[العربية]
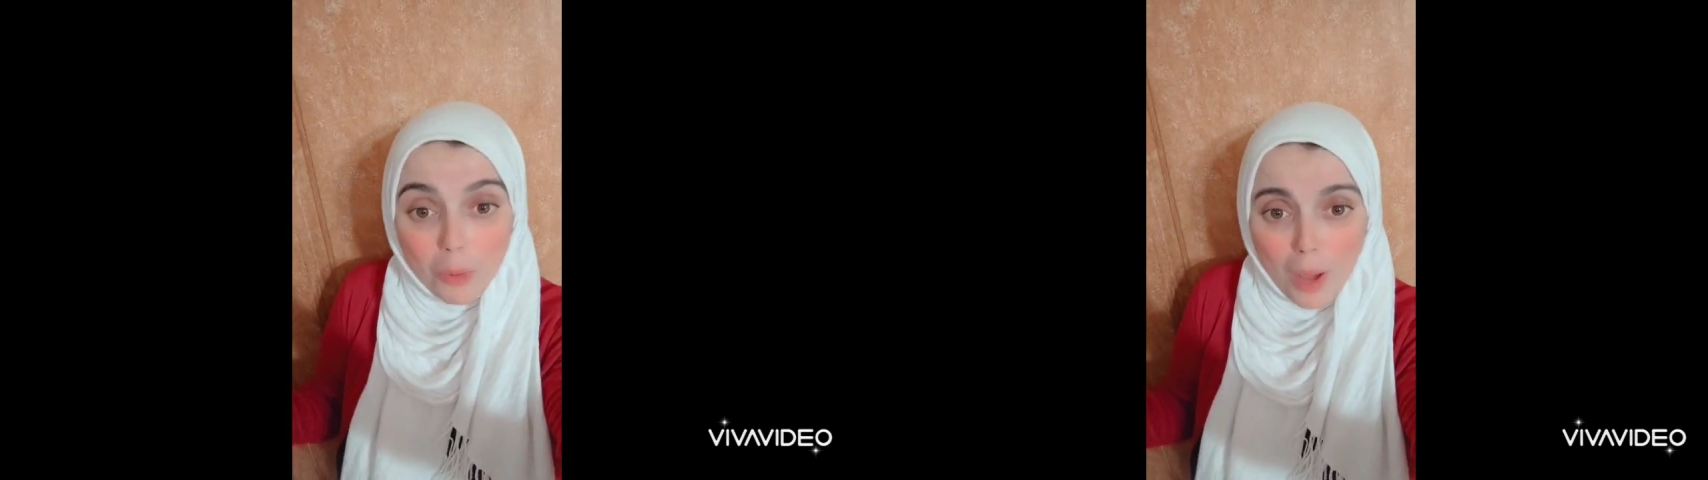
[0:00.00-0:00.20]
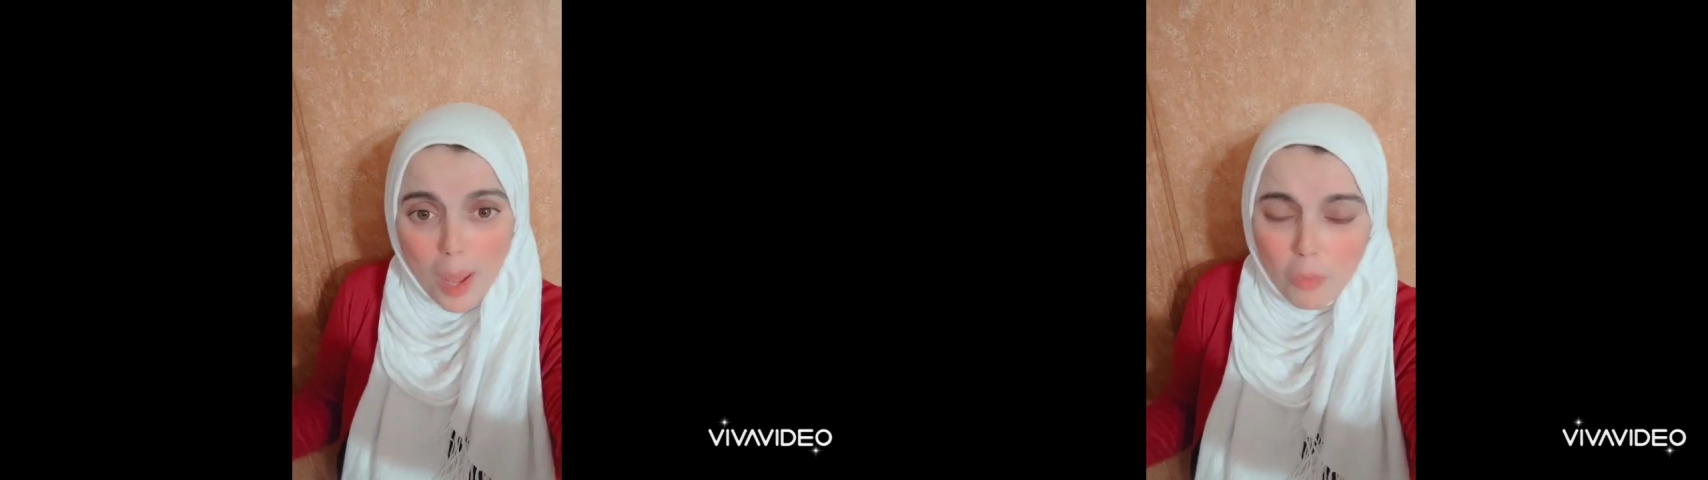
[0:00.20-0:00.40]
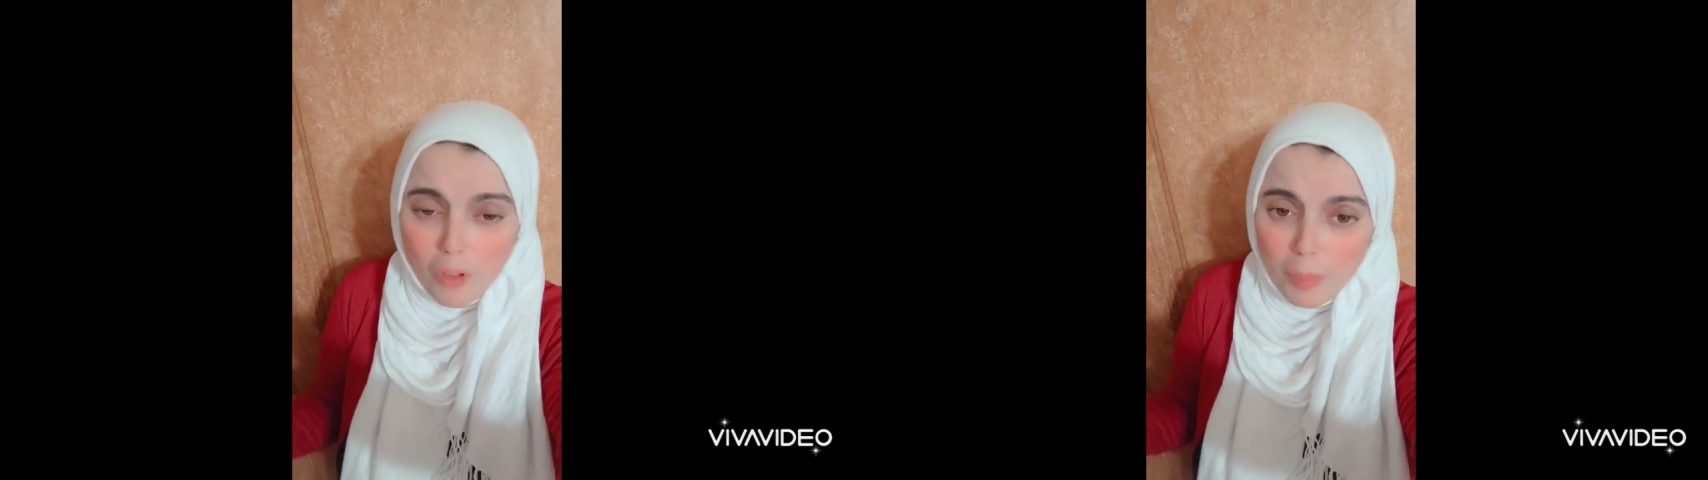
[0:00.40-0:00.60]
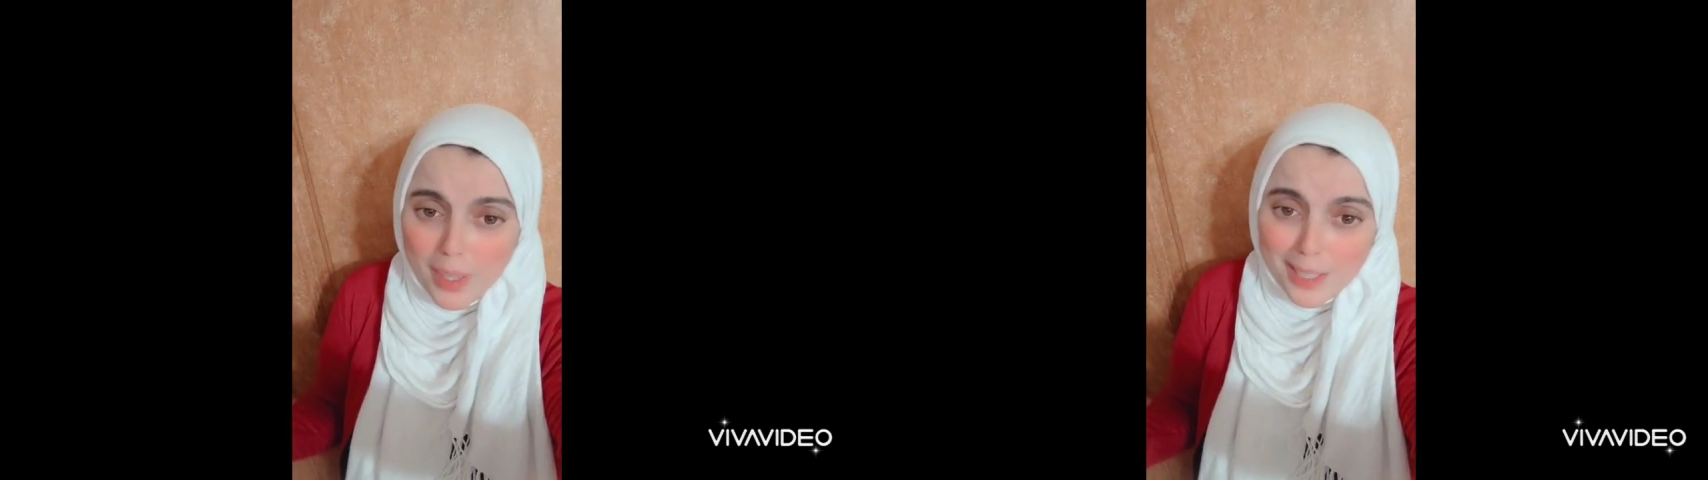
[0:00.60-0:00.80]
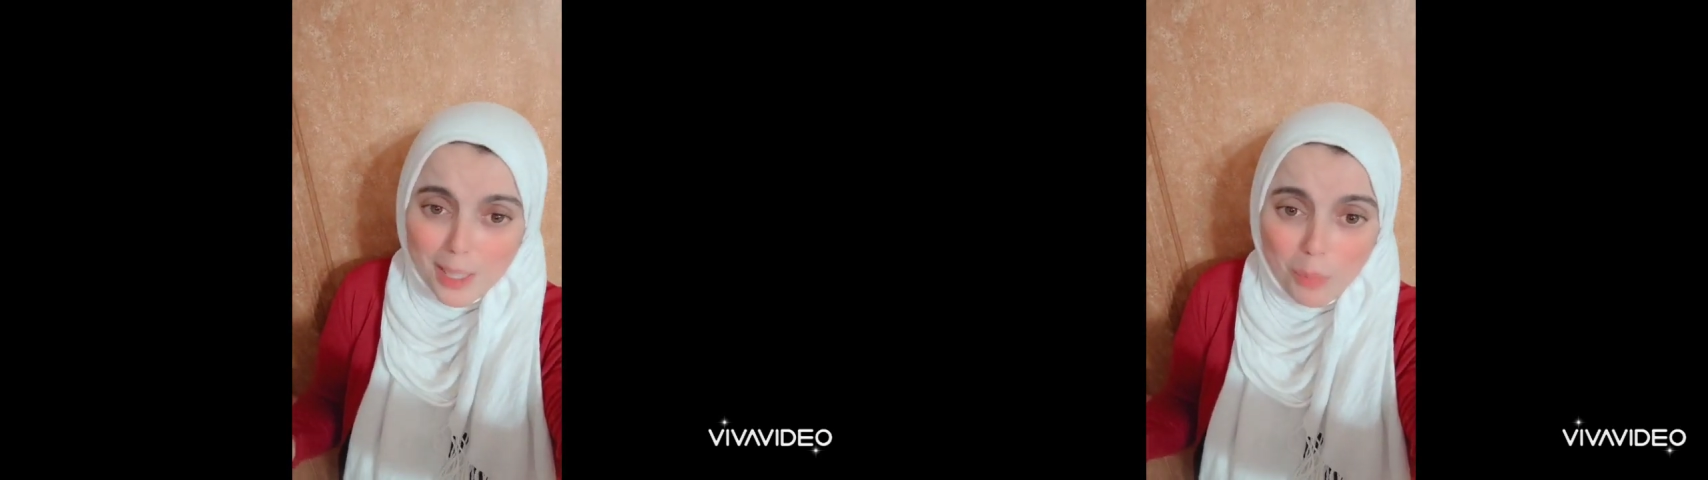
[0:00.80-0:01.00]
وحبه
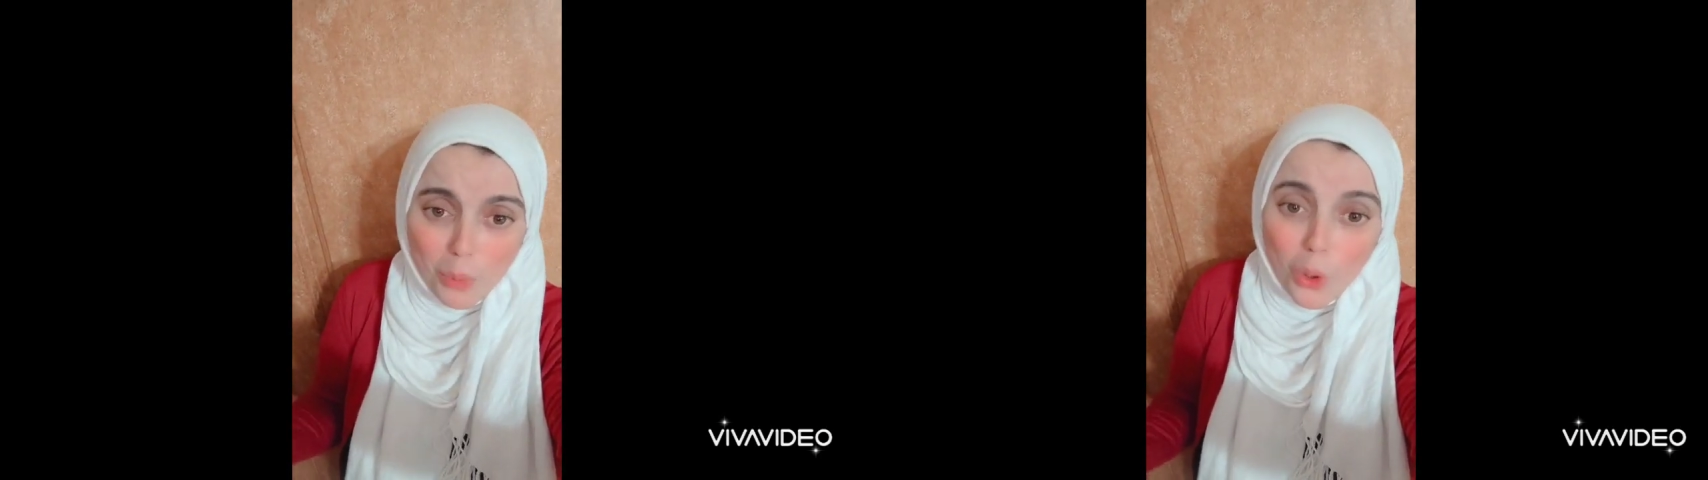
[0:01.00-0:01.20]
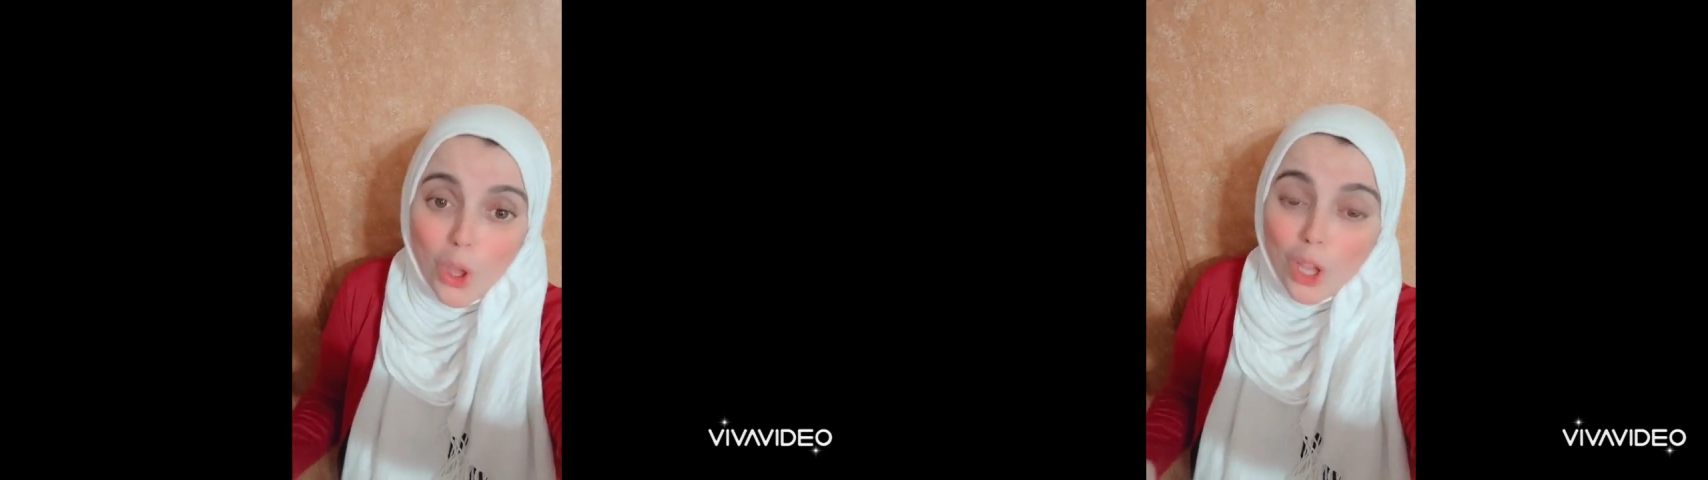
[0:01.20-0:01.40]
فبيعتبره